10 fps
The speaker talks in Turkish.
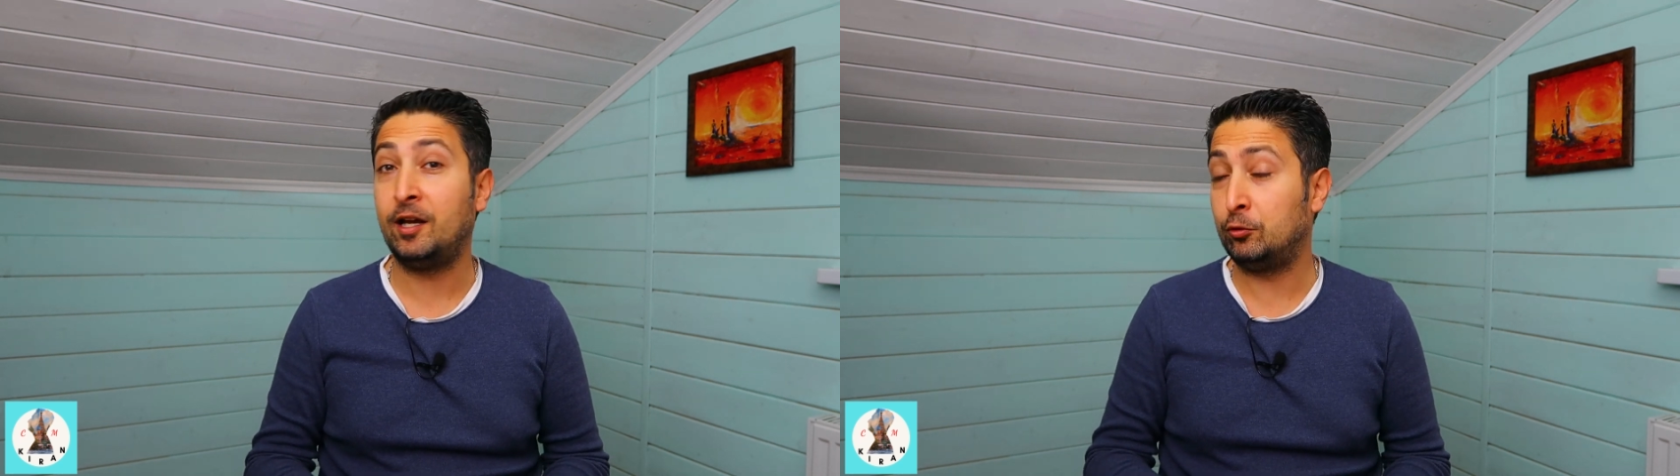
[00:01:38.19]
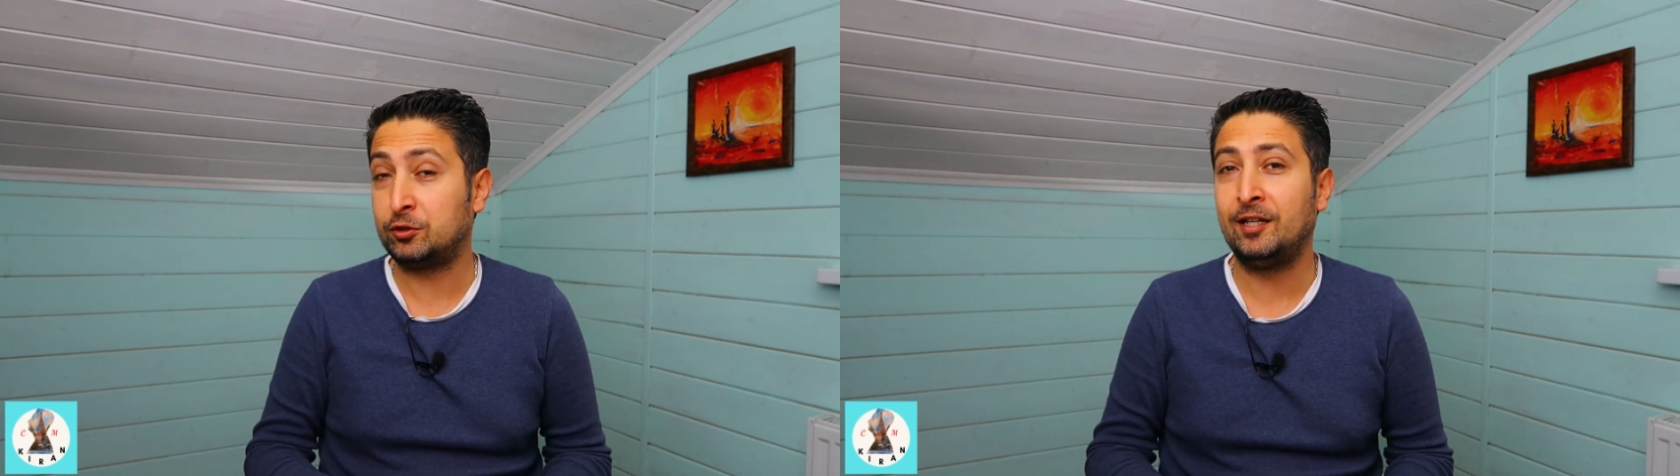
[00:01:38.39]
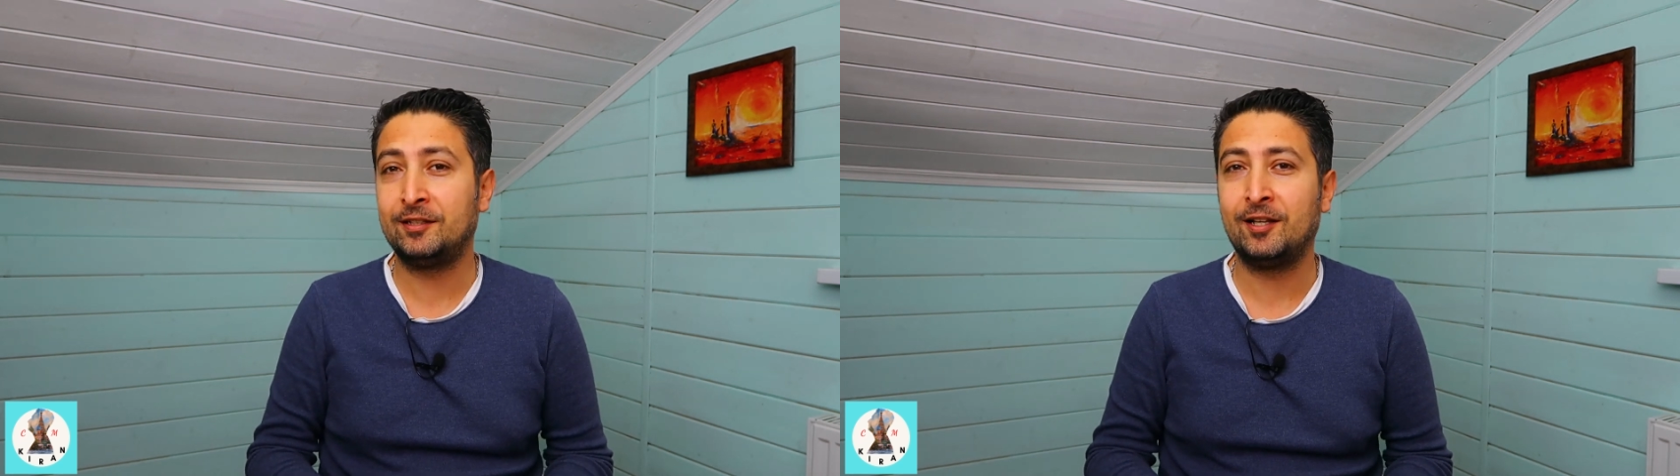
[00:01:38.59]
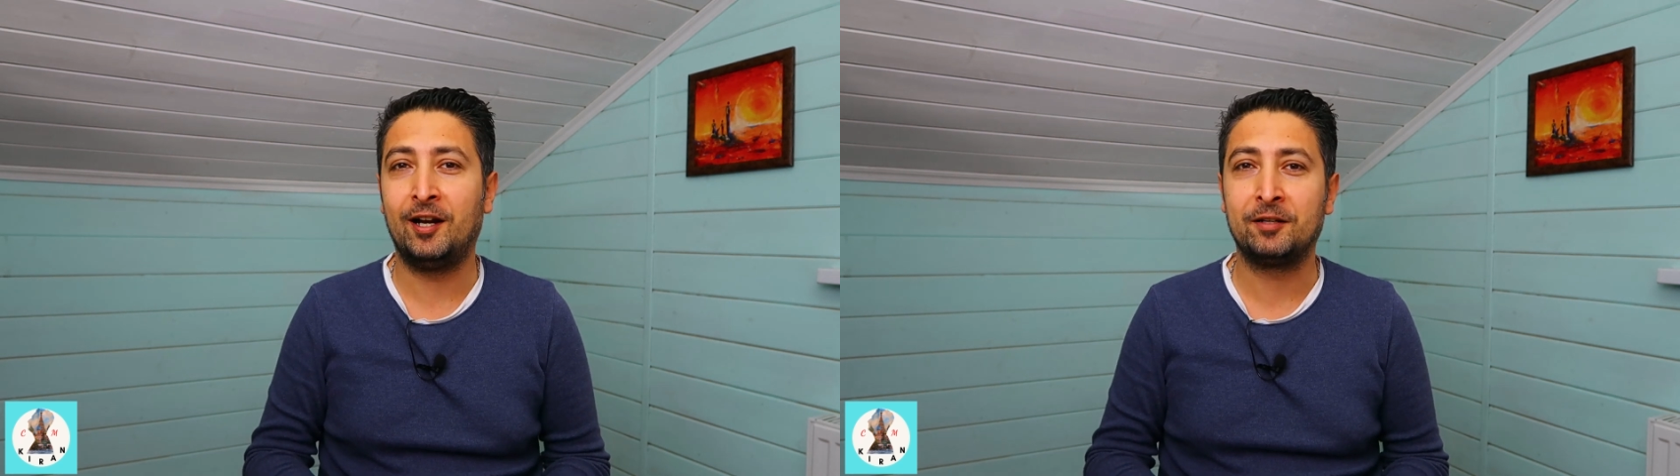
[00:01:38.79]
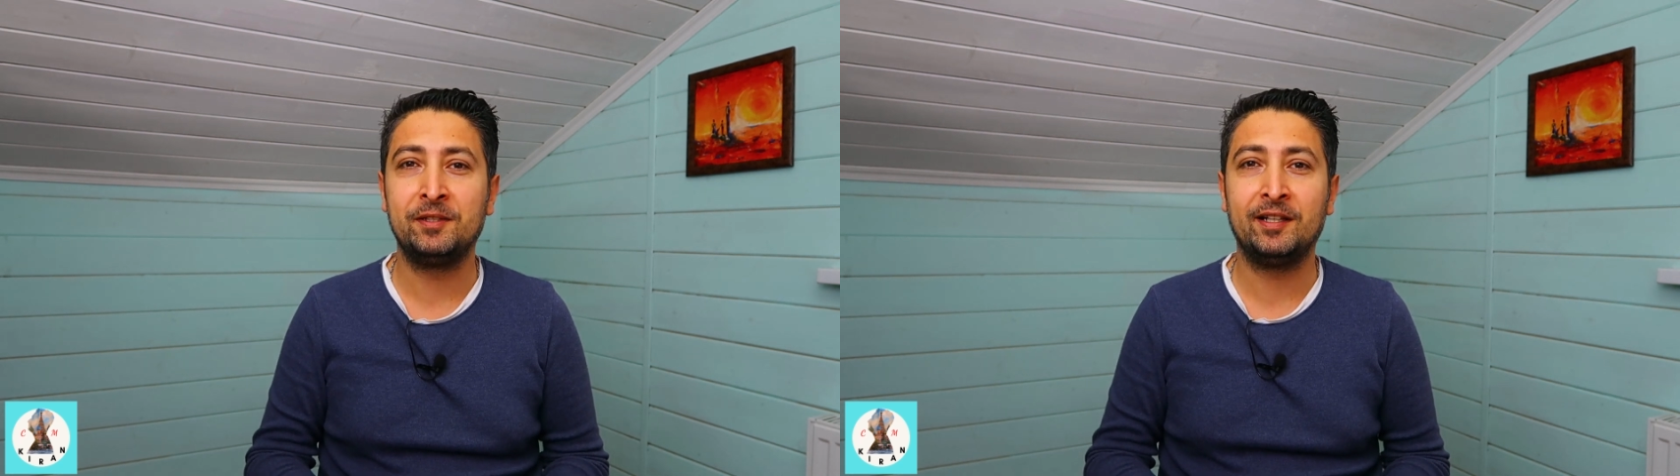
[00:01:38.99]
e, özellikle
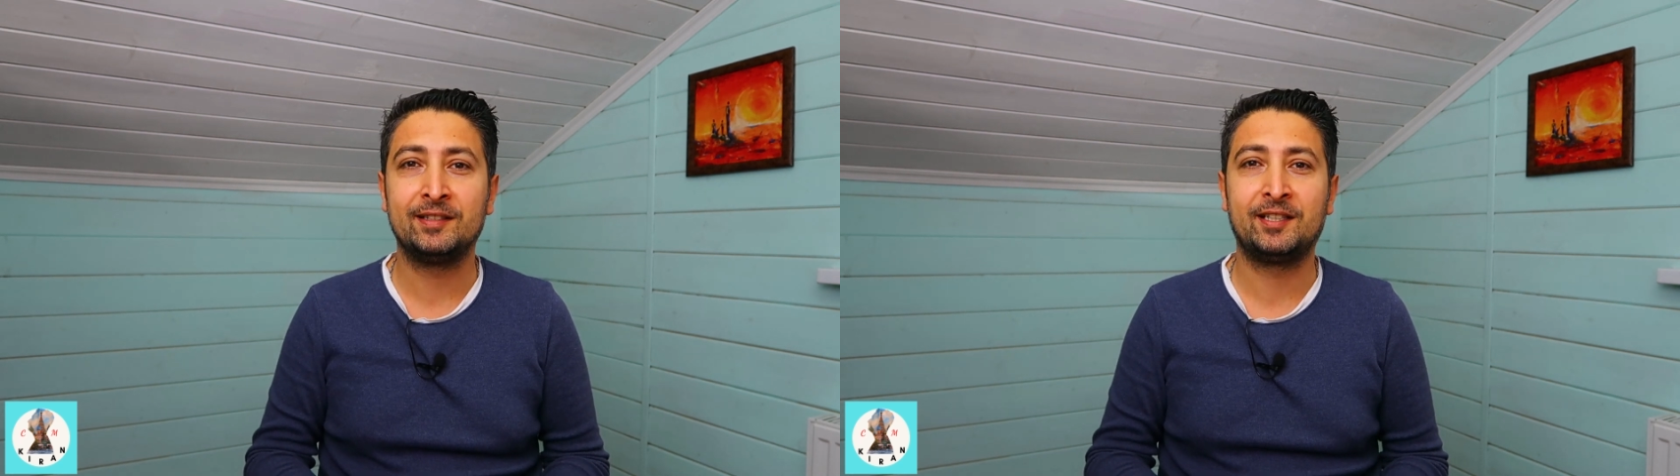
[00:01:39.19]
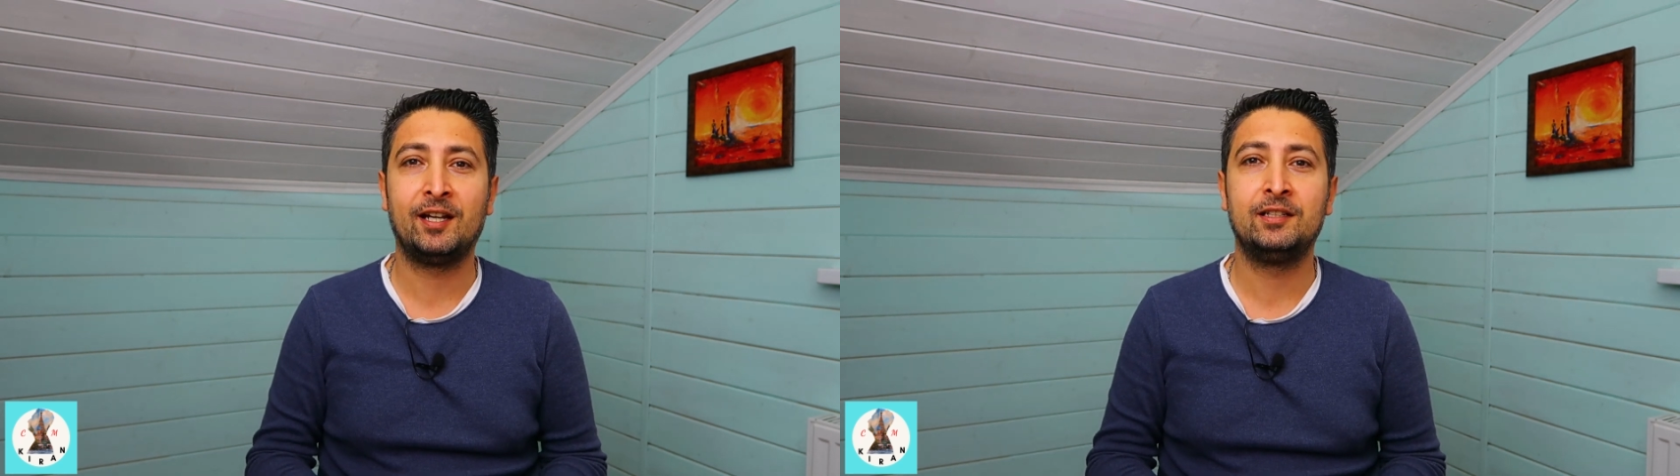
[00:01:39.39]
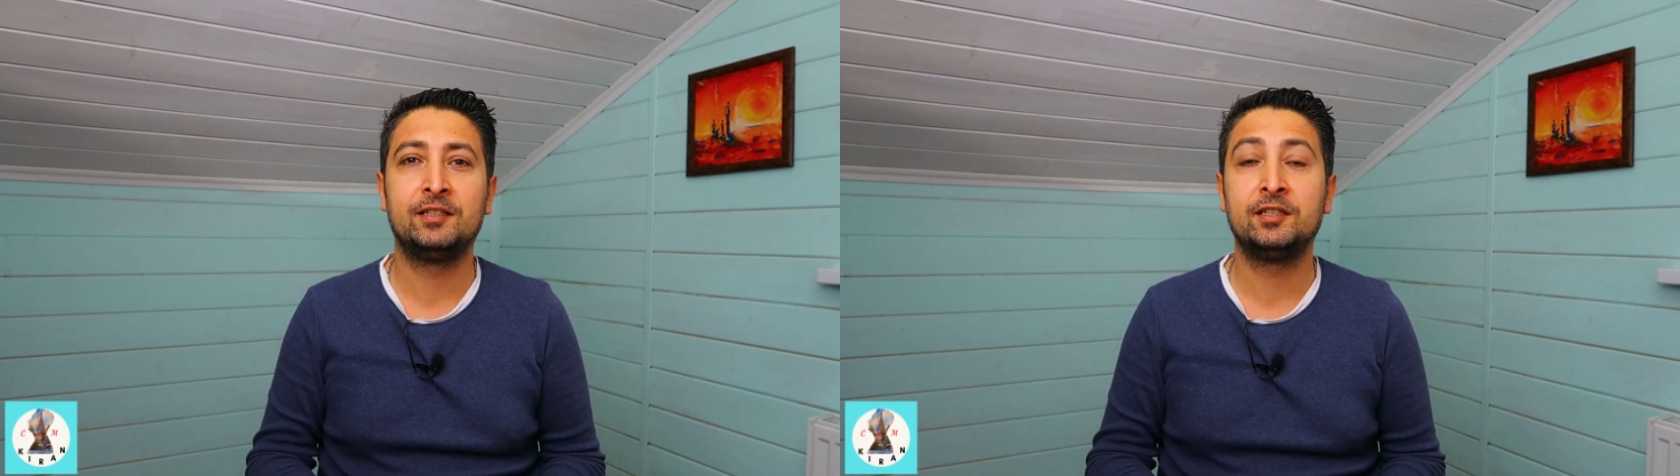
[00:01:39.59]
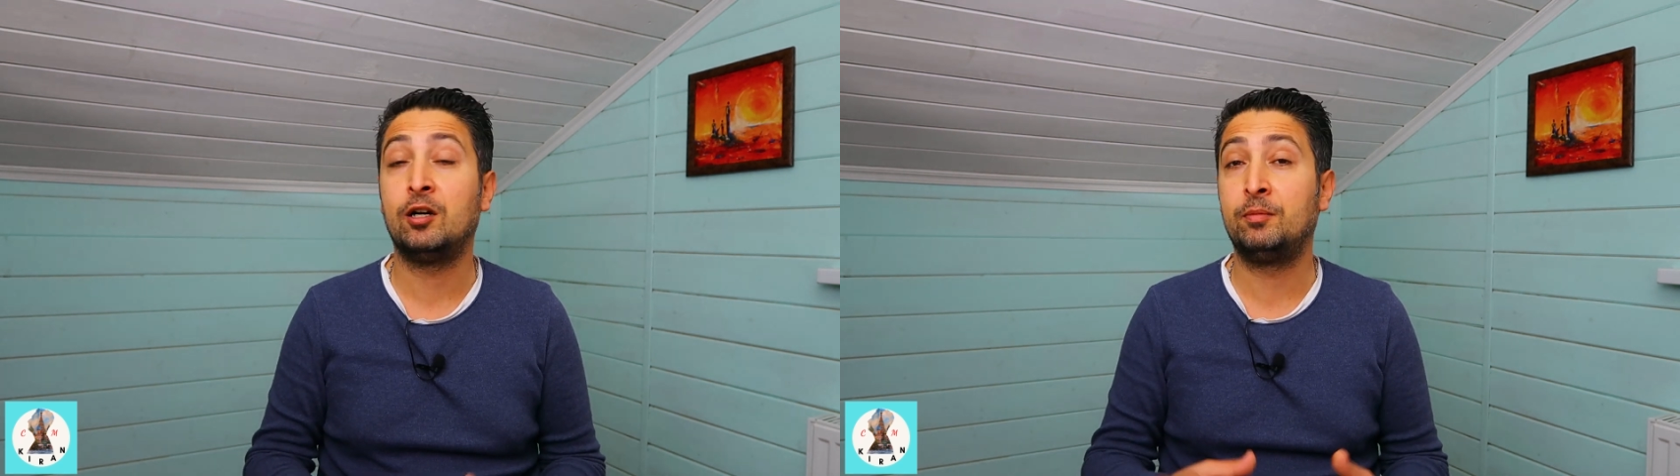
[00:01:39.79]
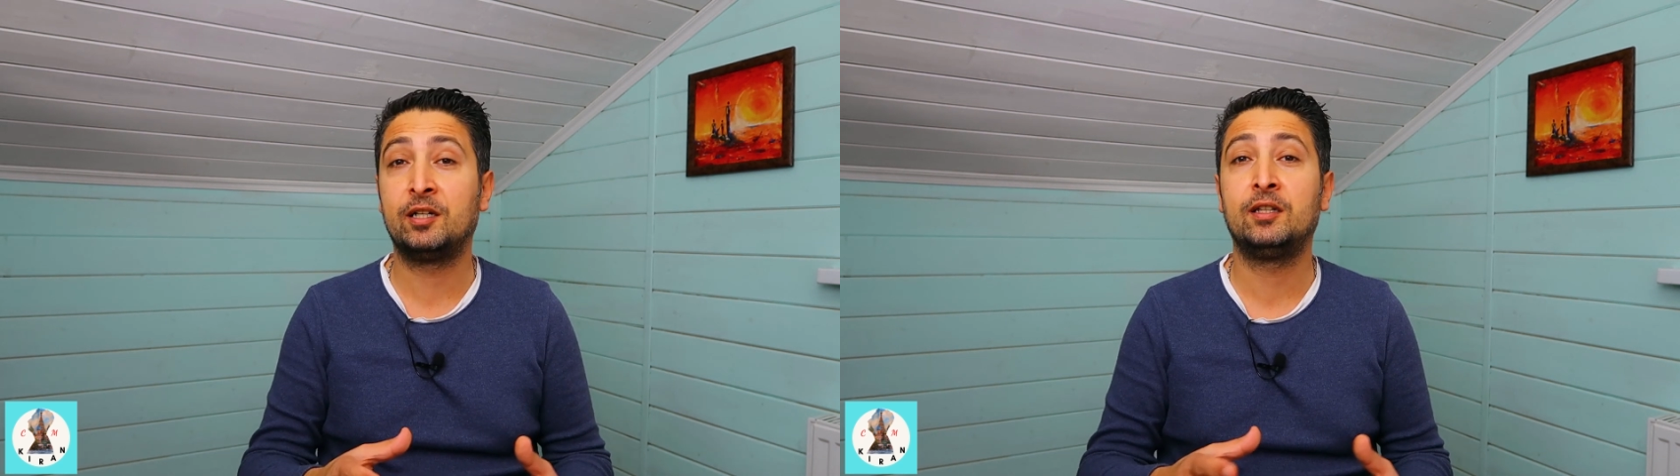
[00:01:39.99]
Ermeni askerlerini
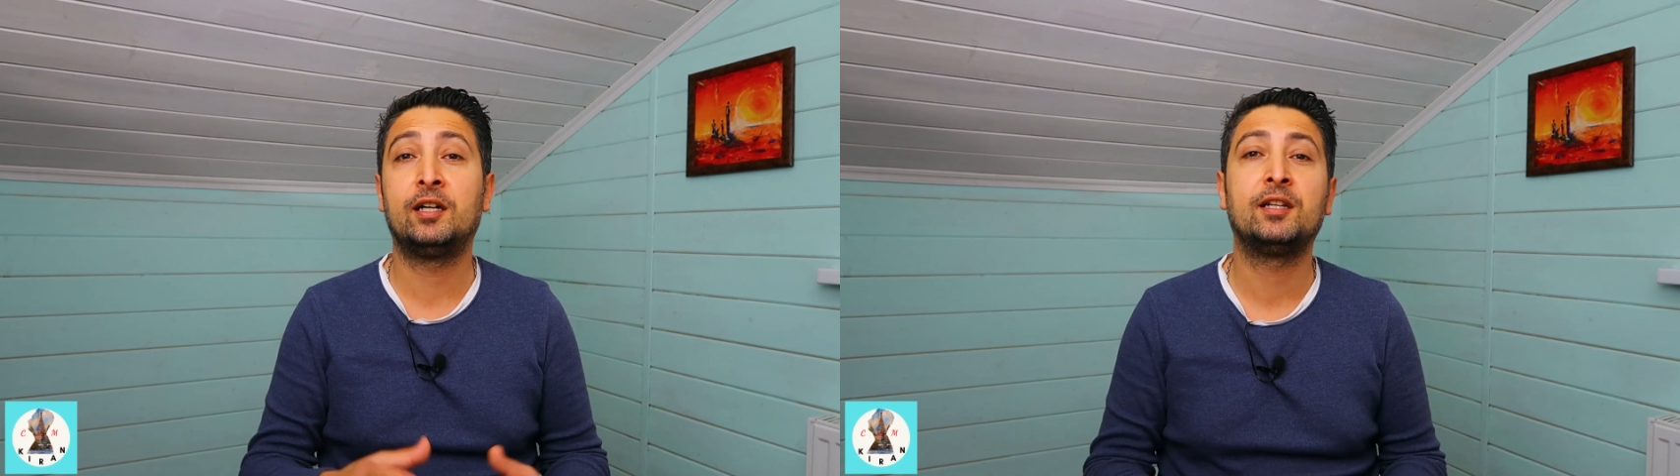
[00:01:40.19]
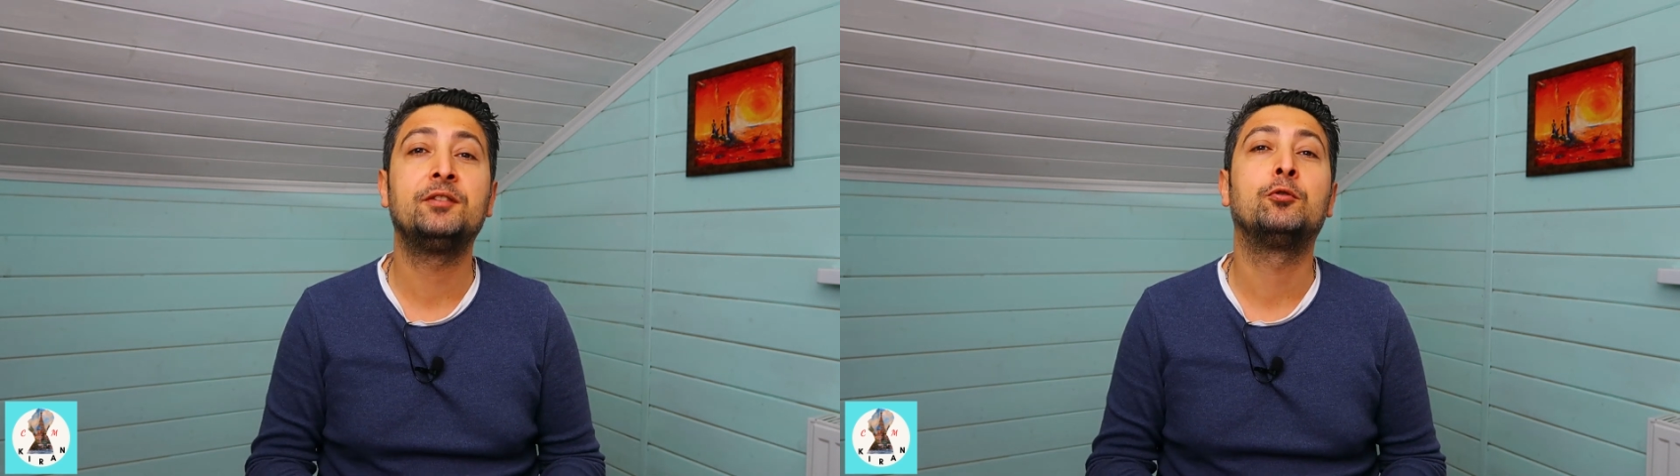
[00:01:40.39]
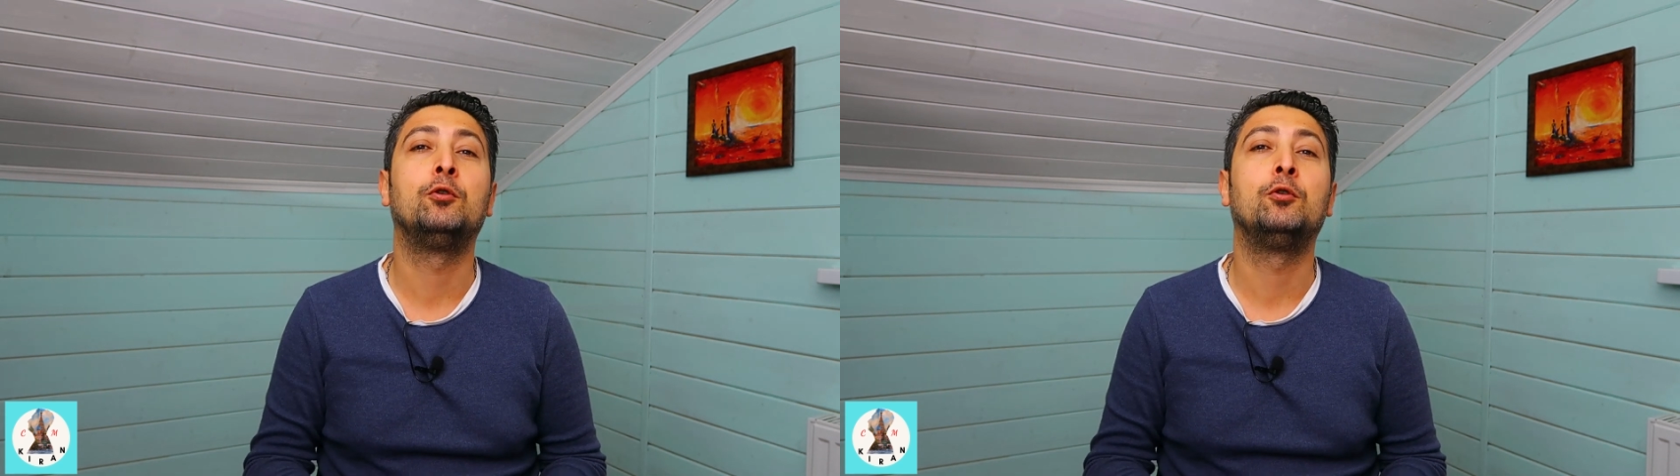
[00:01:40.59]
kameralardan